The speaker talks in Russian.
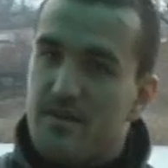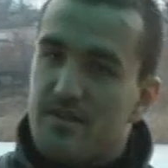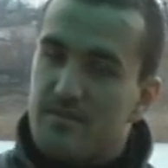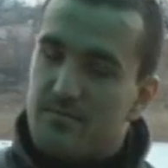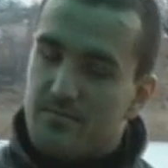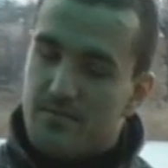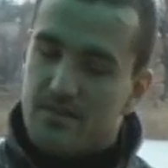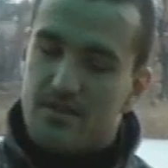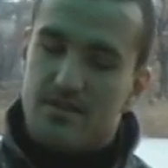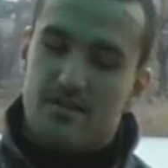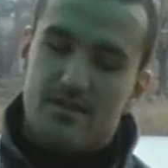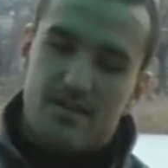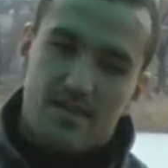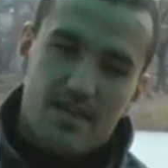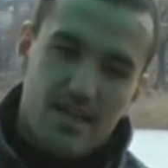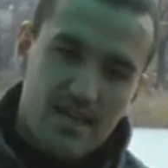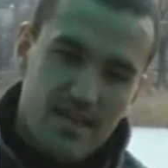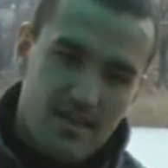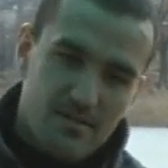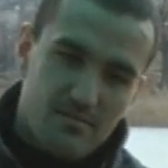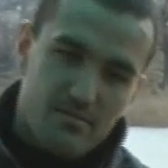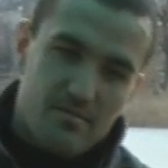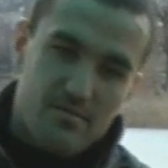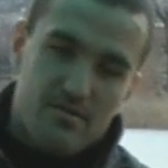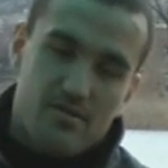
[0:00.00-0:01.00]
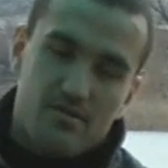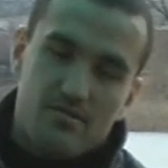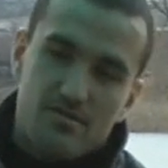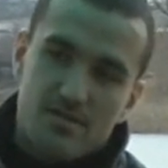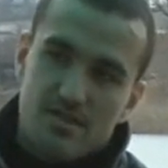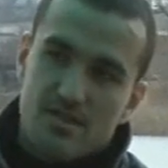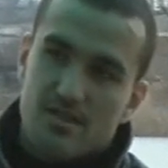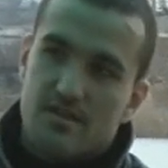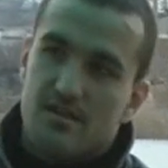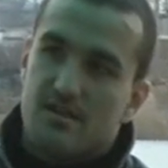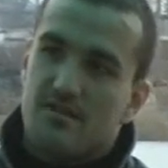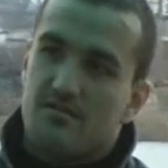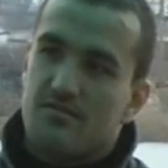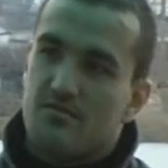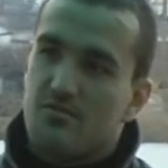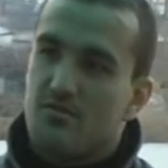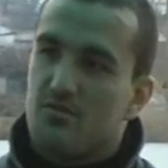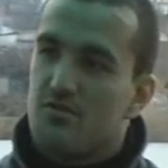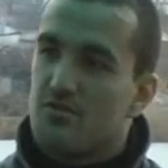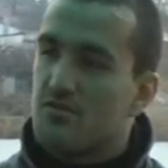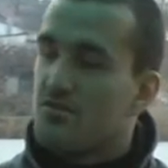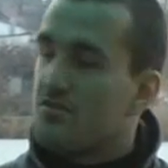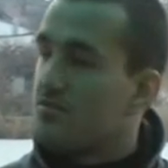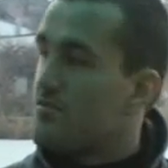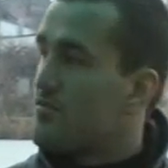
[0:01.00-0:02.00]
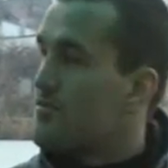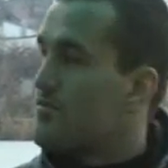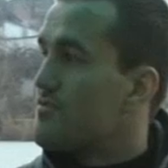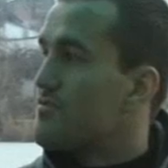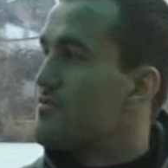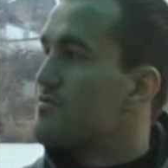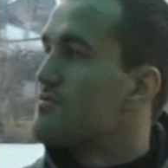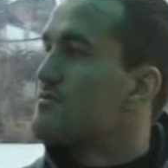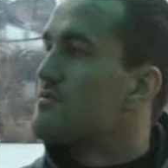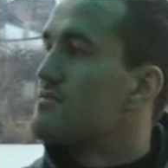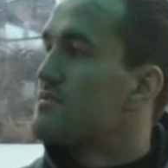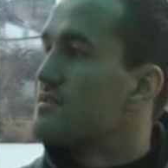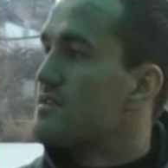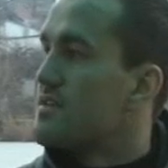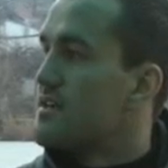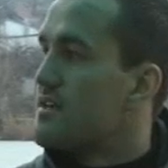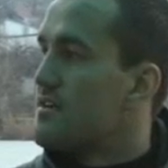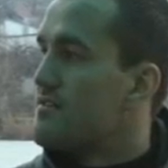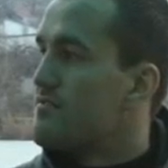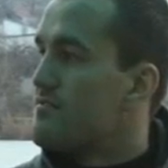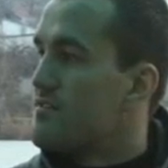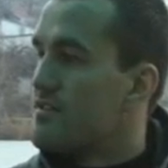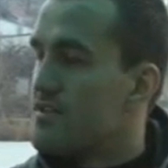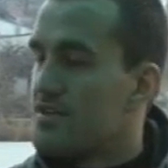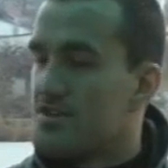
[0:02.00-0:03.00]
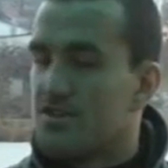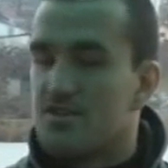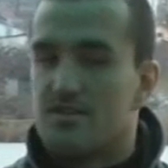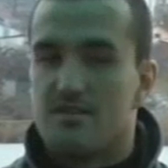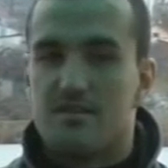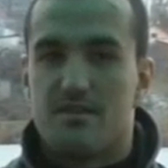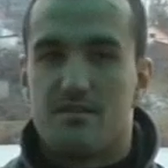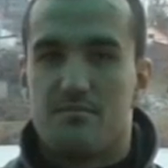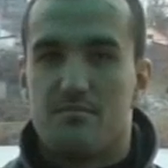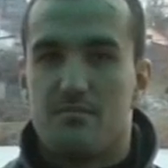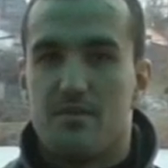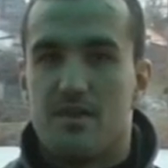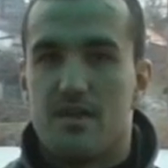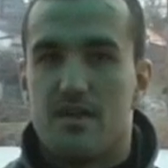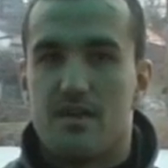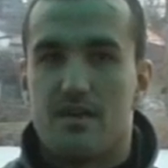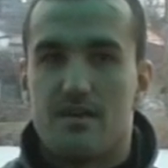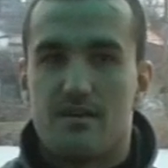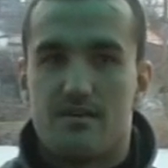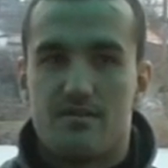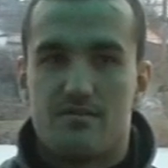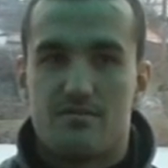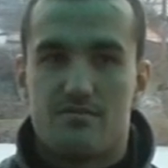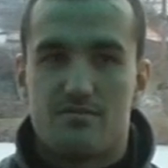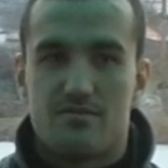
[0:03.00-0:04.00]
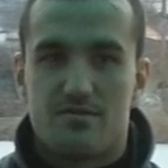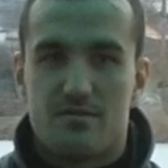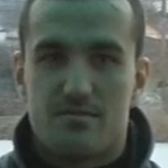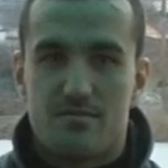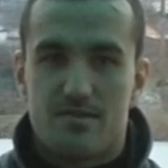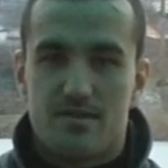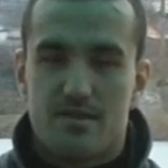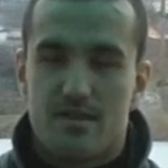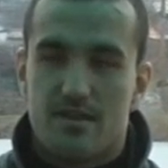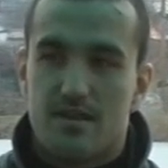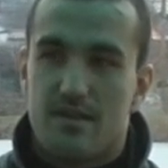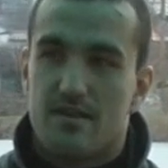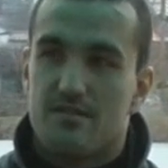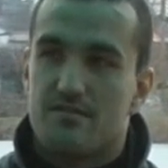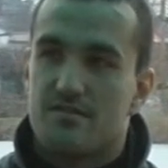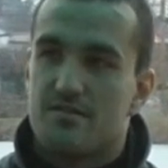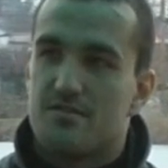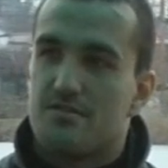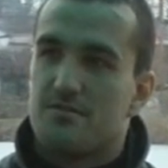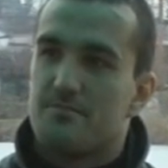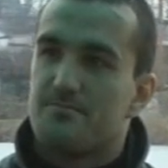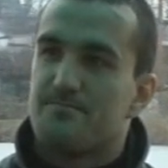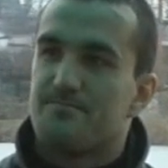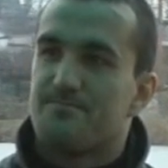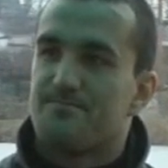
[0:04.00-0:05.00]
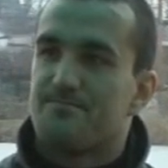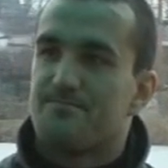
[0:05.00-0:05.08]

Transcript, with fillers: подплыл к детям, погрузил их в лодку и вытащил на берег. Он, собственно говоря, и все.